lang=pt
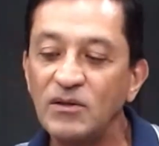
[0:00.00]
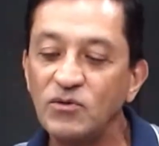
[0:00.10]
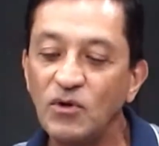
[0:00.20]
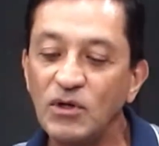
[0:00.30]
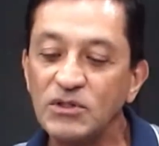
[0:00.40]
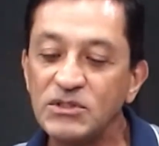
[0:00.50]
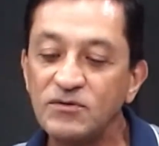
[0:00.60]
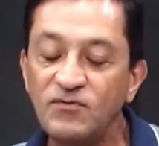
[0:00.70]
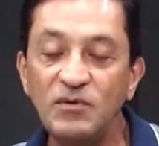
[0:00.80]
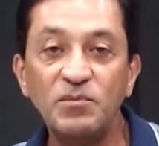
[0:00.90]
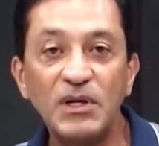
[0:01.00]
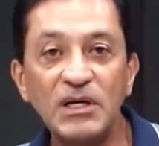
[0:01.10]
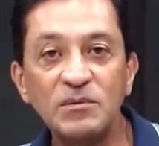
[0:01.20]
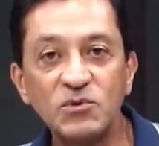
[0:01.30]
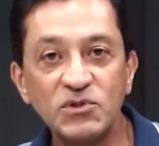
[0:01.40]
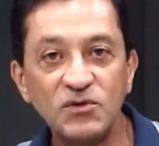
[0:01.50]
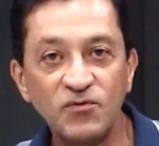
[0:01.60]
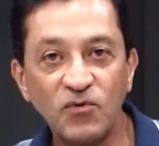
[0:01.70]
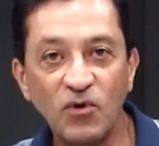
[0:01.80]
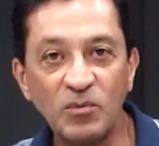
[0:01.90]
nós vibramos de
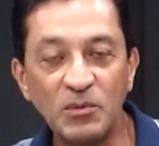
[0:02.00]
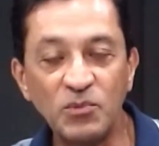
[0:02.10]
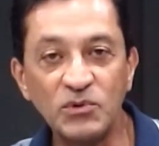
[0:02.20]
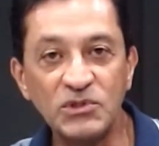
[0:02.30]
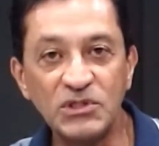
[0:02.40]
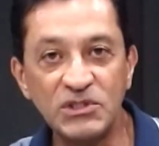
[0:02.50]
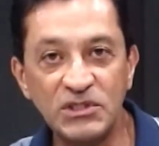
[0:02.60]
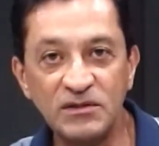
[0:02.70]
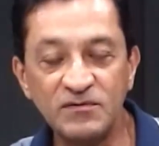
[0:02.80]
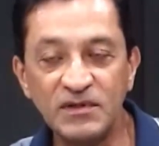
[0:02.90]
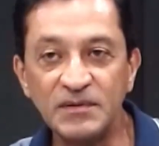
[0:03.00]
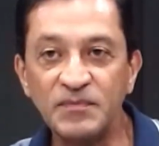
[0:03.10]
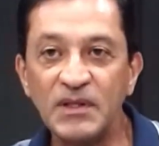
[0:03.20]
forma positiva